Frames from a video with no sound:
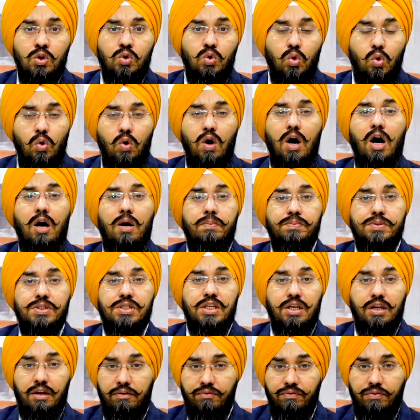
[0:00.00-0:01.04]
तो आप
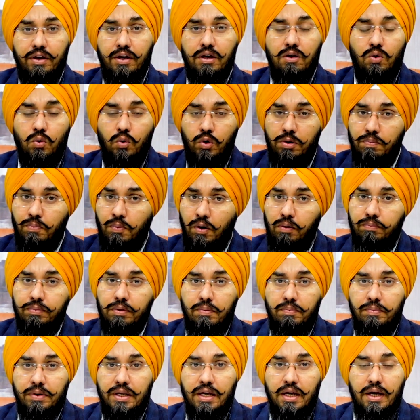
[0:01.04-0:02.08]
सेफ हैं कोई
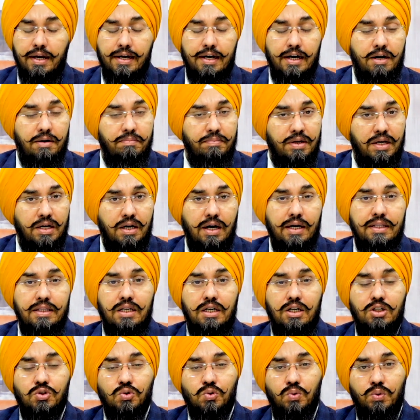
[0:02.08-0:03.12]
प्रॉब्लम नहीं है एकेडमिक का
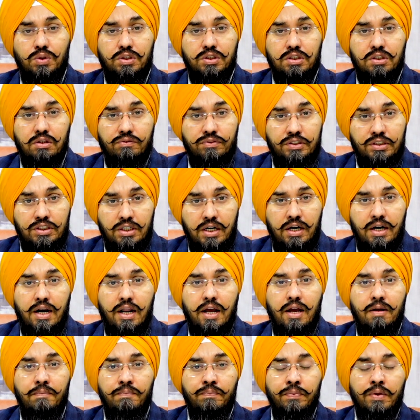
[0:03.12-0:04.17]
इतना स्कोर सफिशेंट
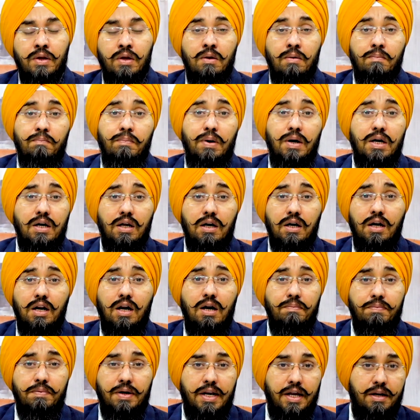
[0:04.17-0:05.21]
है बट अगर
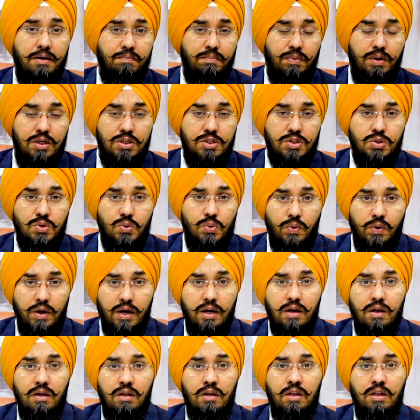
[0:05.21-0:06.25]
आप 10 प्लस टू
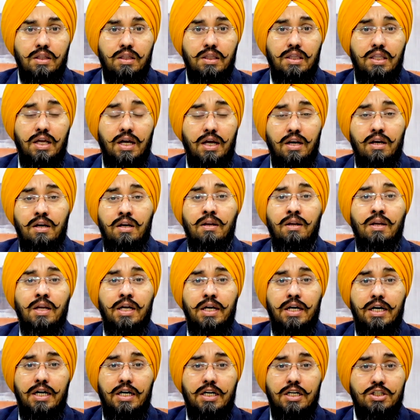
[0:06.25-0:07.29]
हैं देन
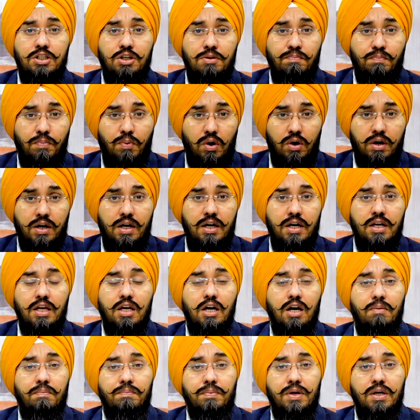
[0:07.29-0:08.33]
इट इज़ इम्पॉर्टेंट
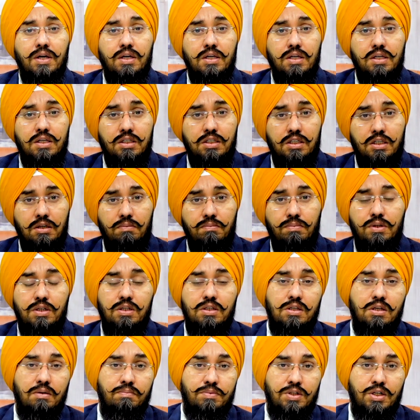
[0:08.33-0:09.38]
कि आपके किसी भी
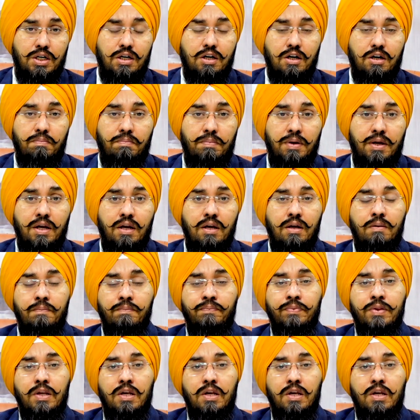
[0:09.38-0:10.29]
सब्जेक्ट में